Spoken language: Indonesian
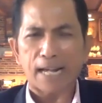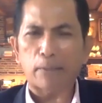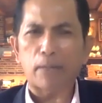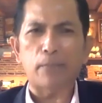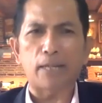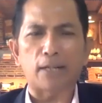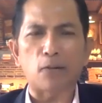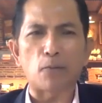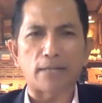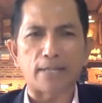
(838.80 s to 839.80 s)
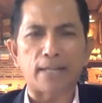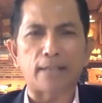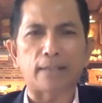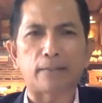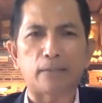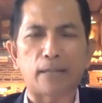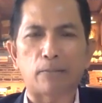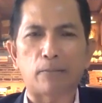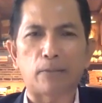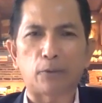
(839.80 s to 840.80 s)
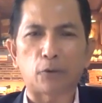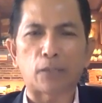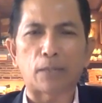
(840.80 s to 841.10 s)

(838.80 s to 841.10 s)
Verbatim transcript: berlebihan kalau banyak yang menuntut